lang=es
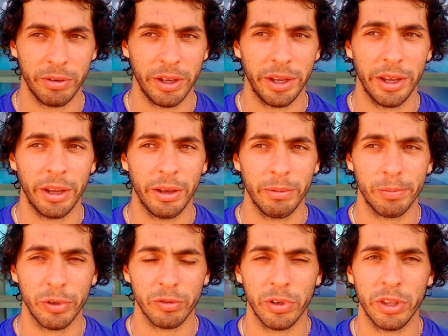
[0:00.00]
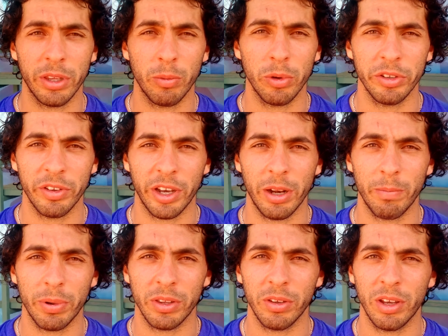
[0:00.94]
Eh, por suerte pude sacar
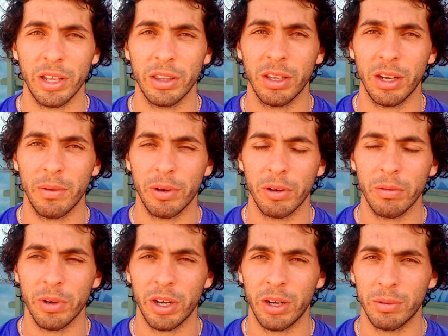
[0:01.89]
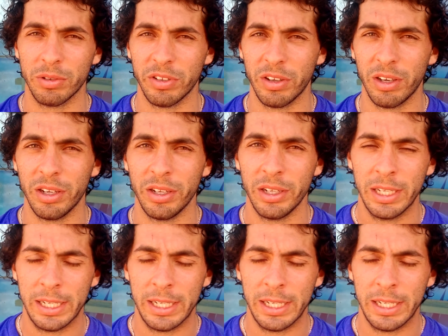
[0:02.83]
el partido adelante de la mejor manera posible